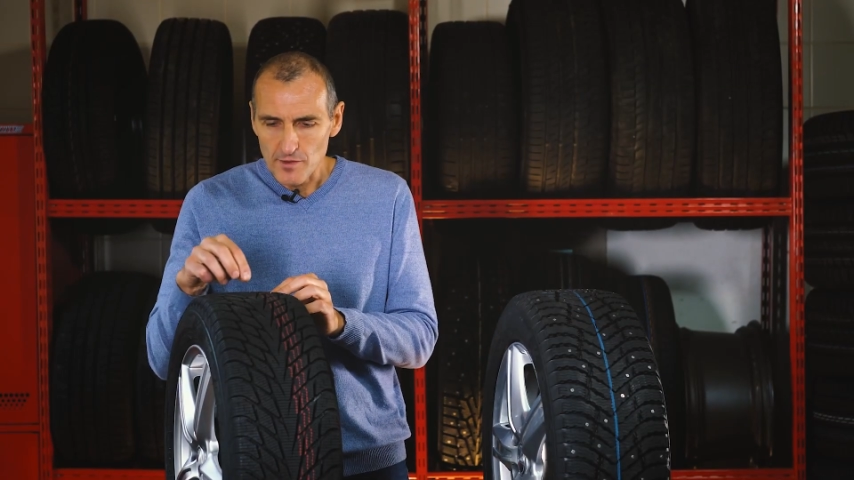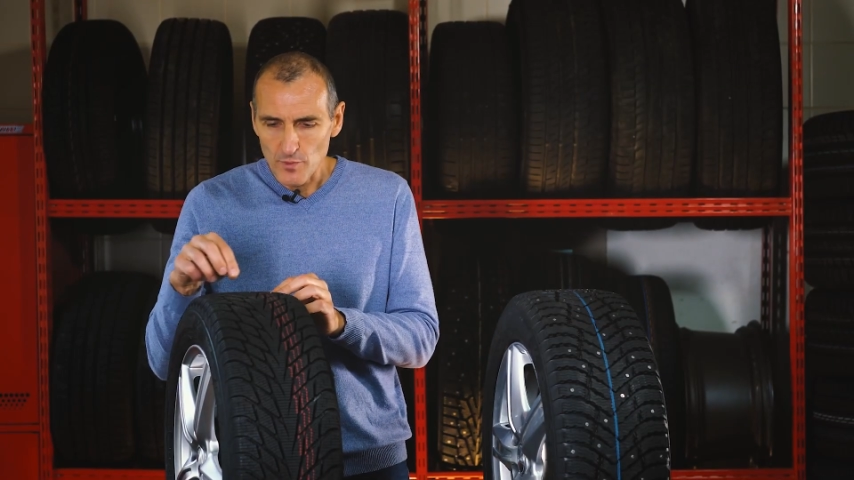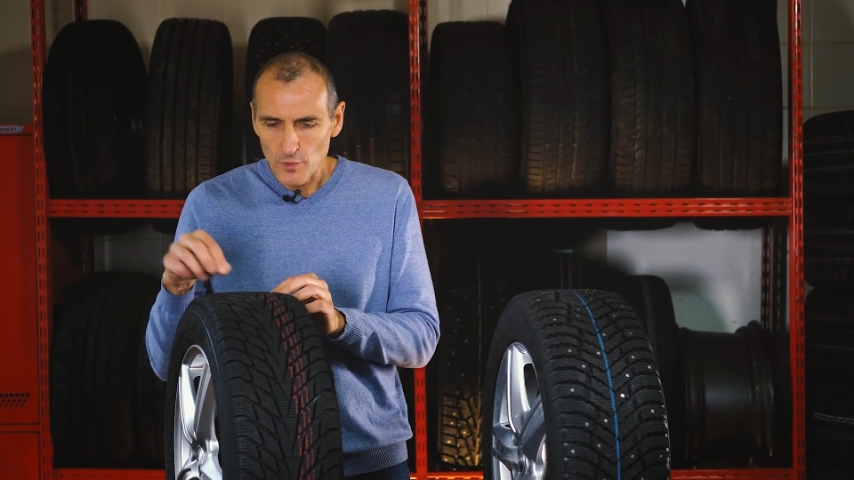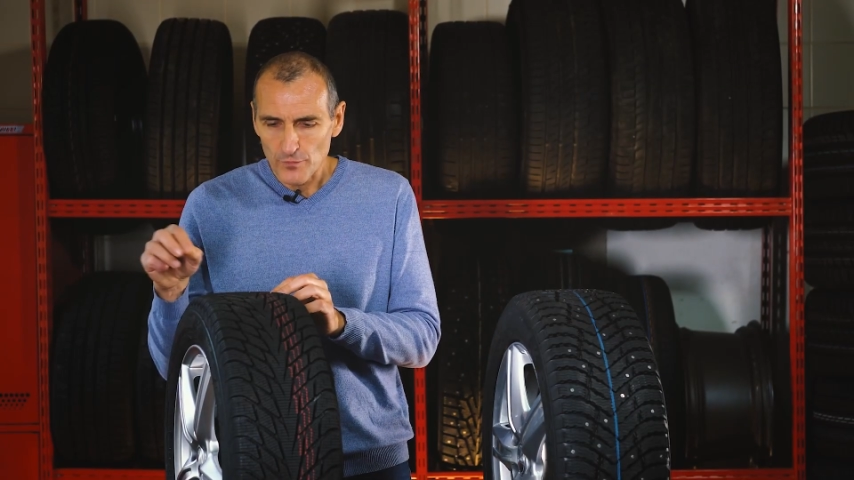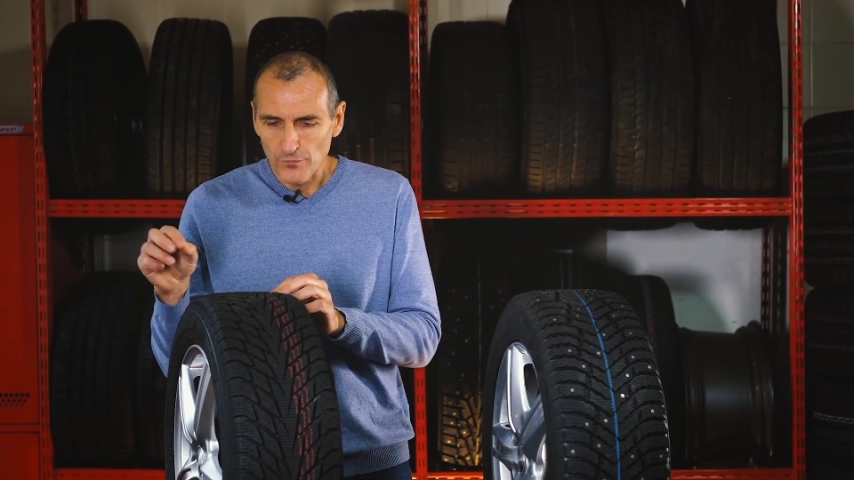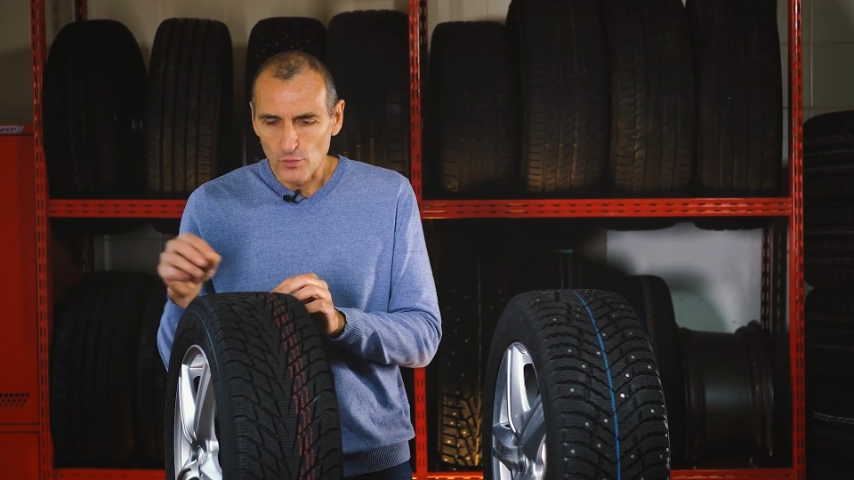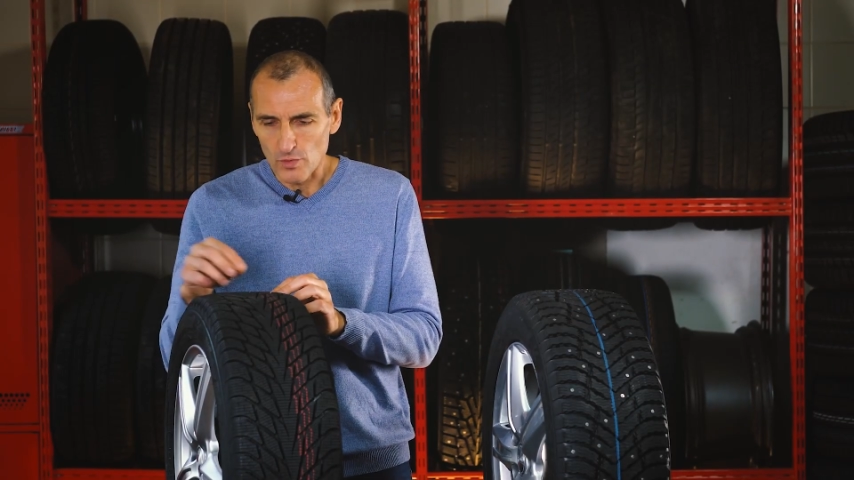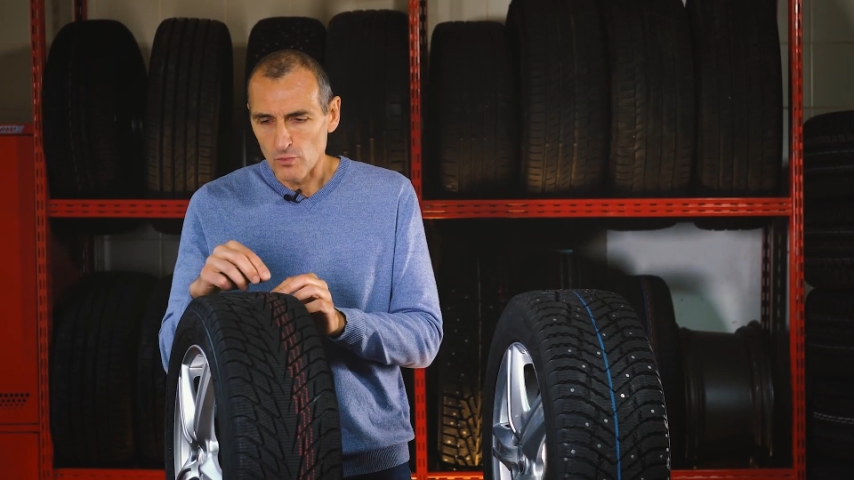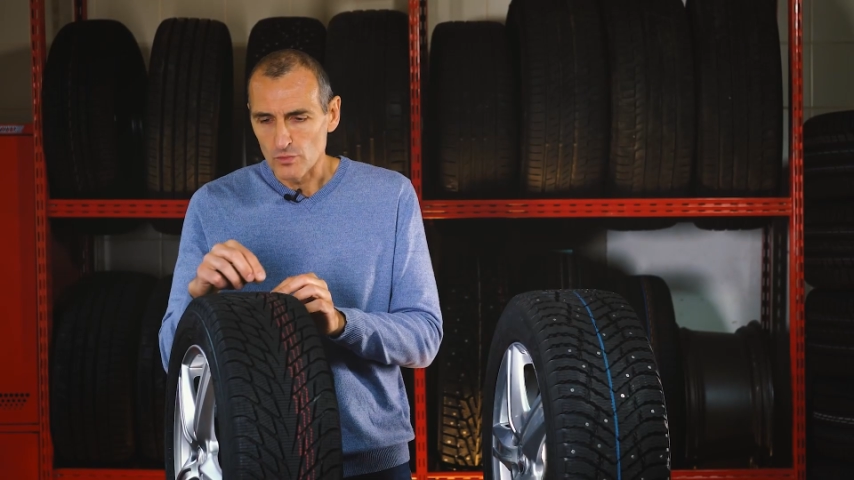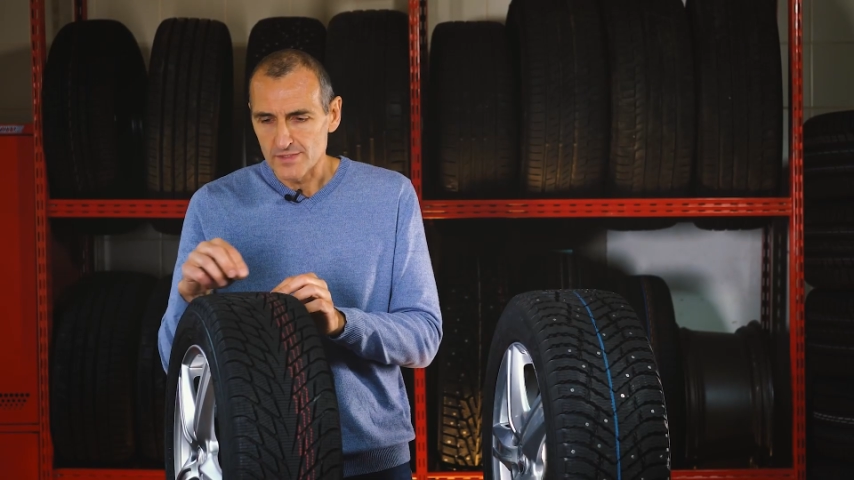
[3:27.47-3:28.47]
имеют
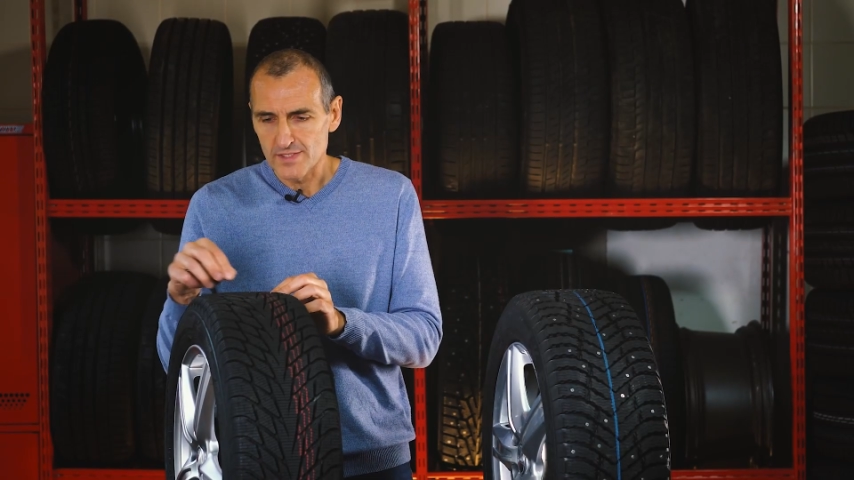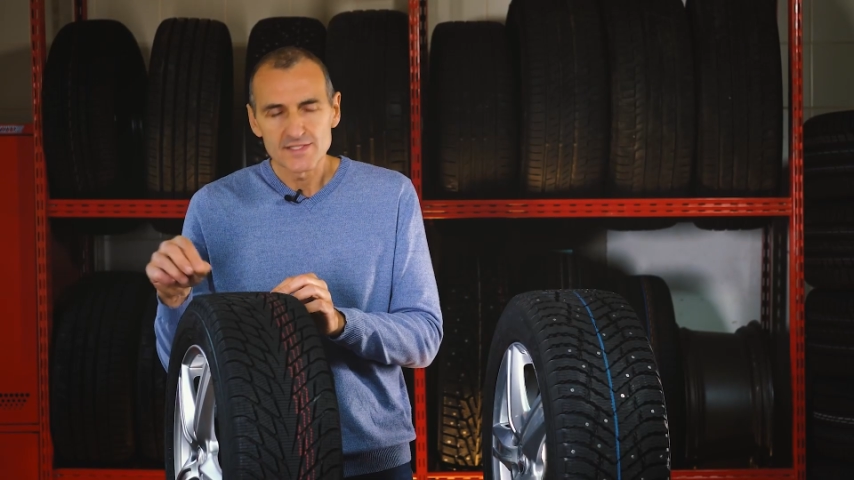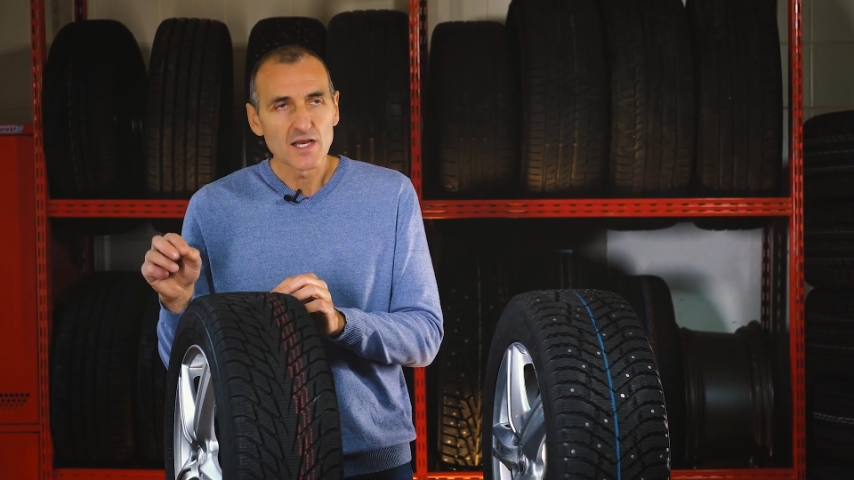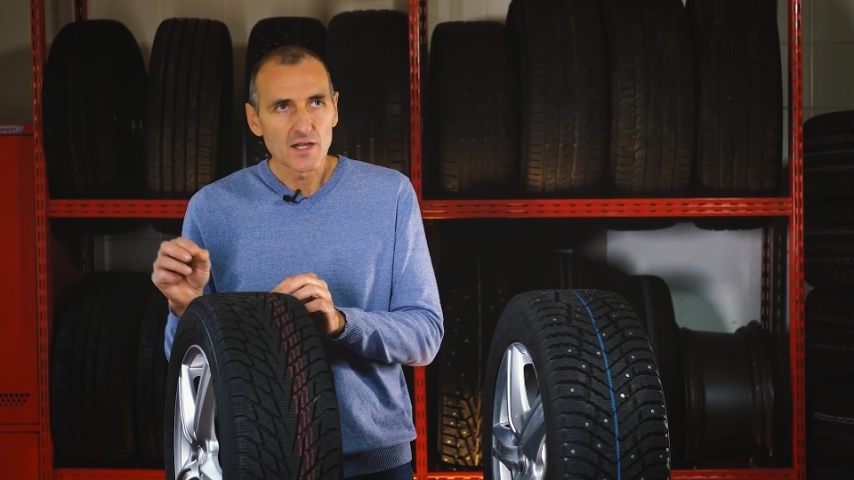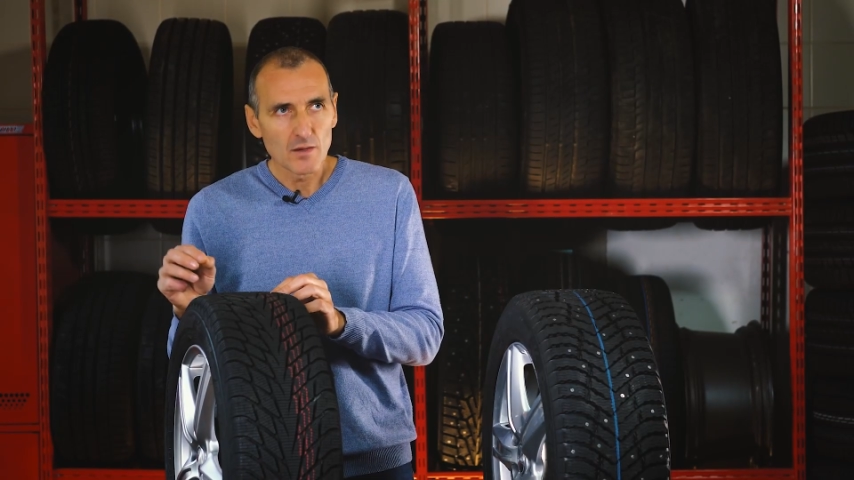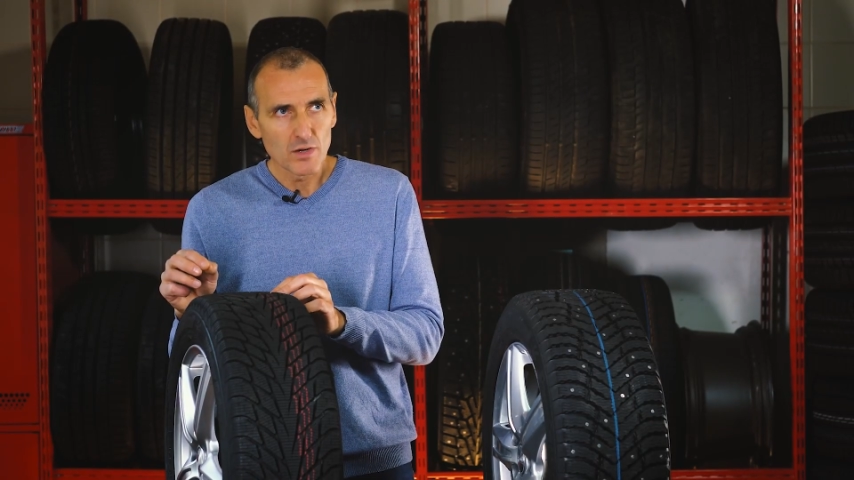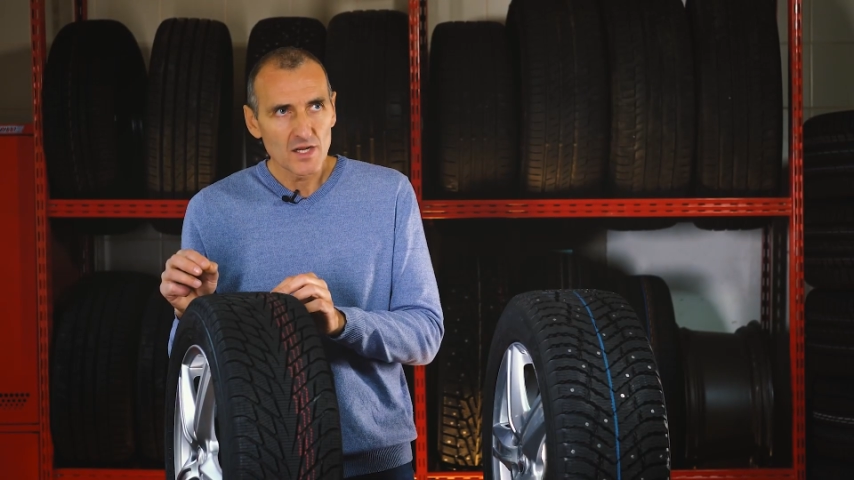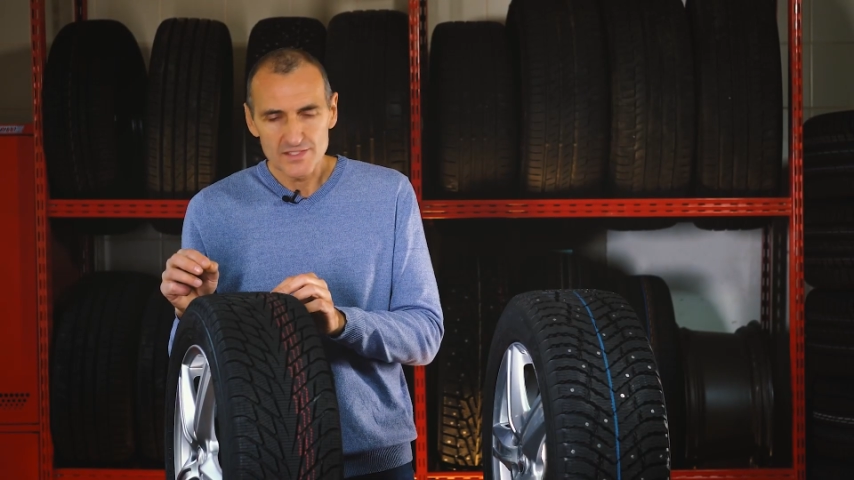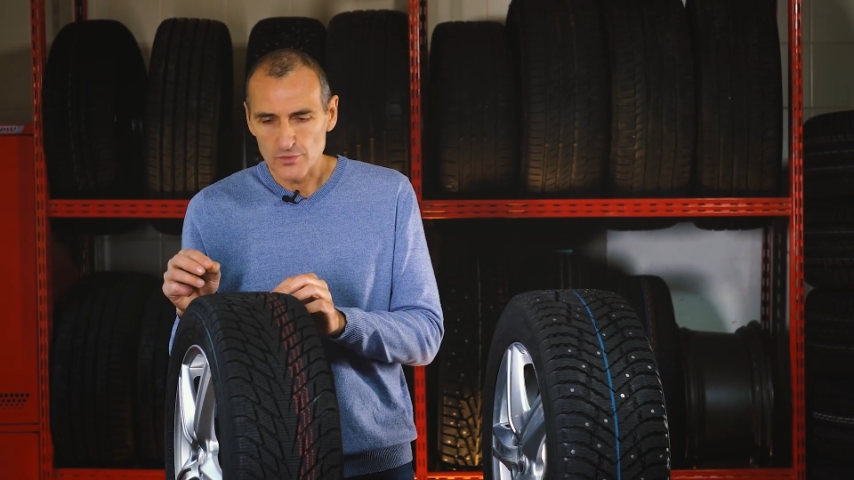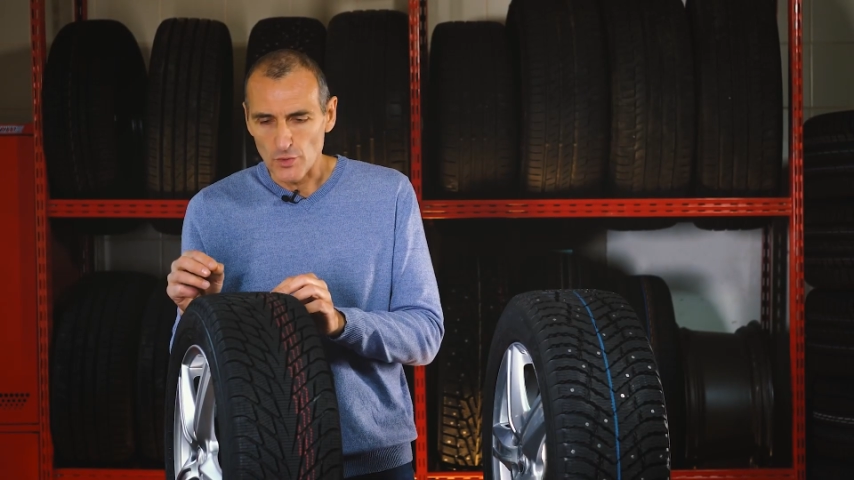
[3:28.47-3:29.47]
форму
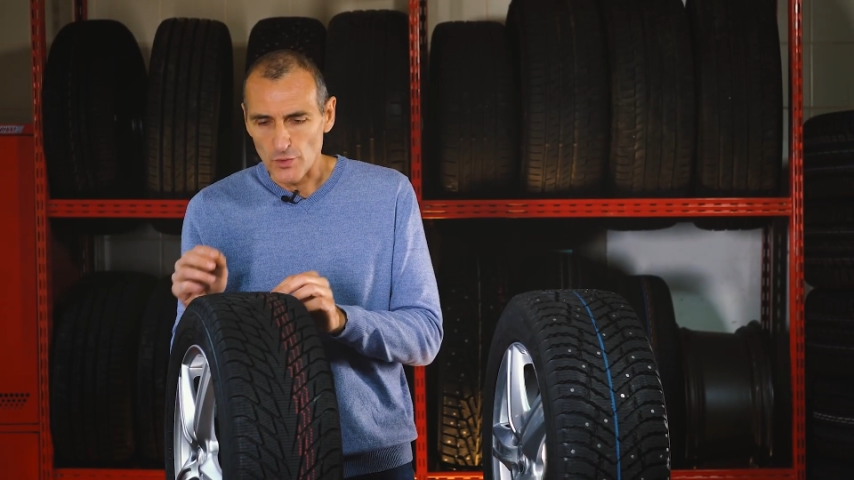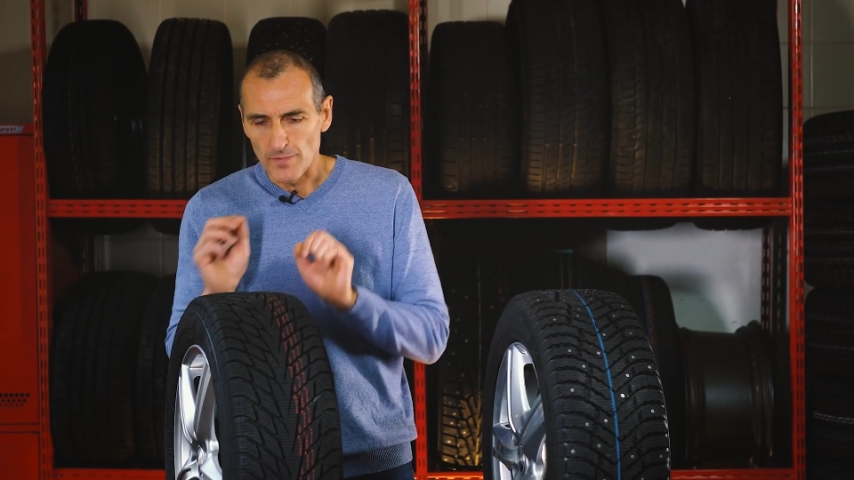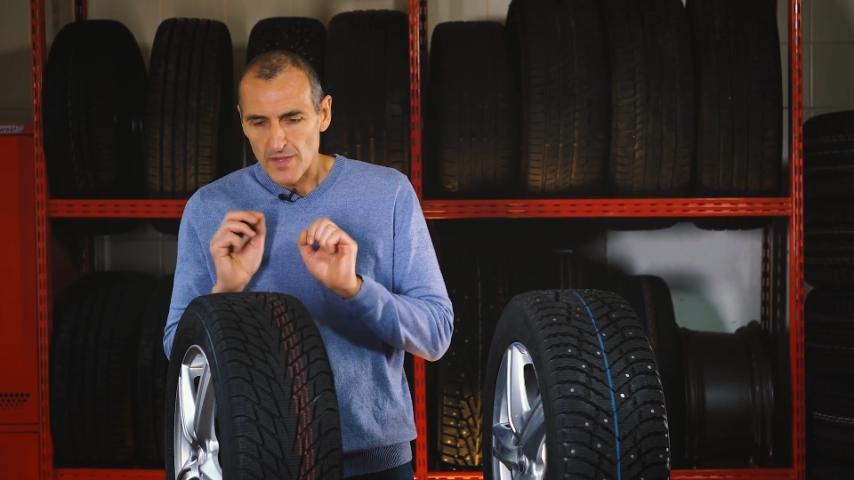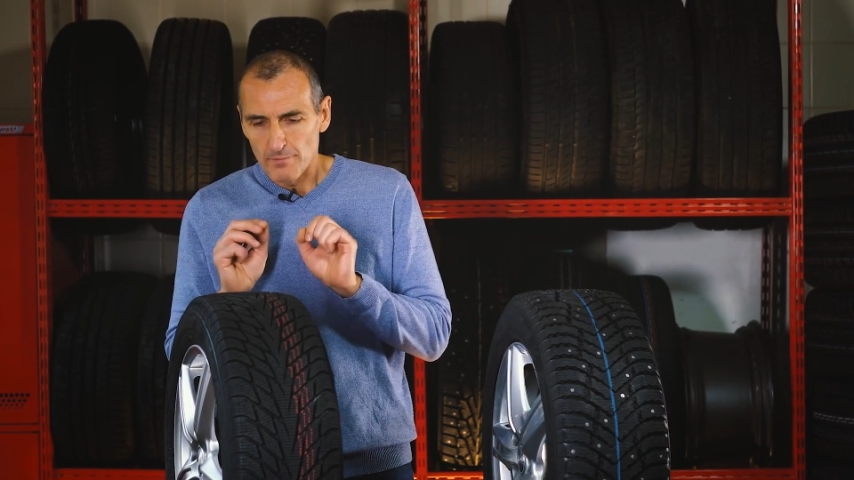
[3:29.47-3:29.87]
зигзагообразную,